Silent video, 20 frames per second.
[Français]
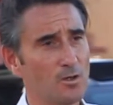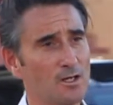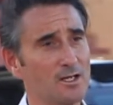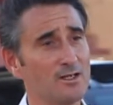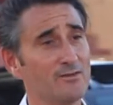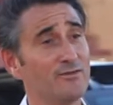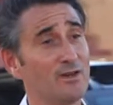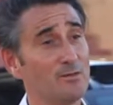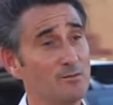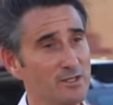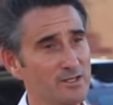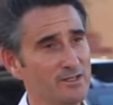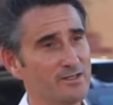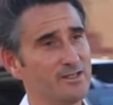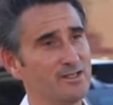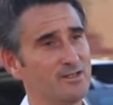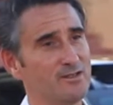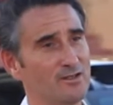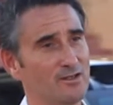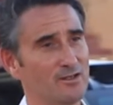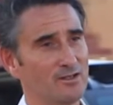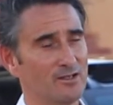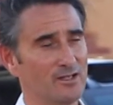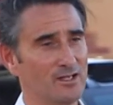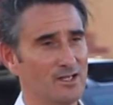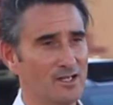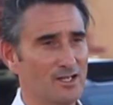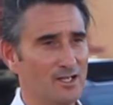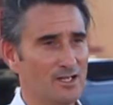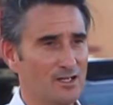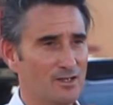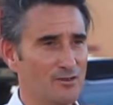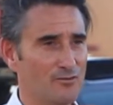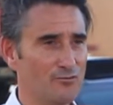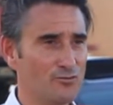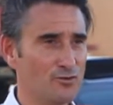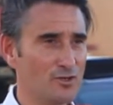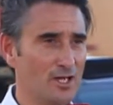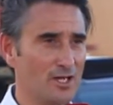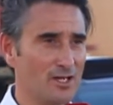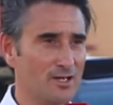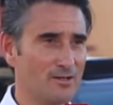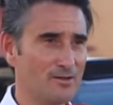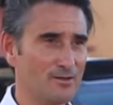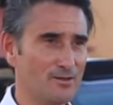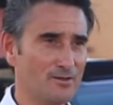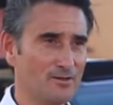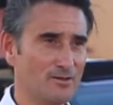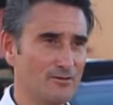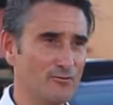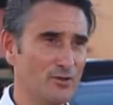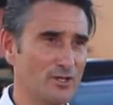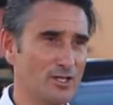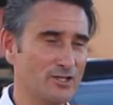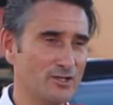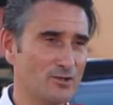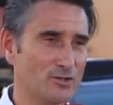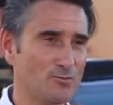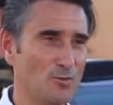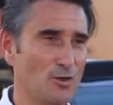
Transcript: les familles qui voudraient voyager en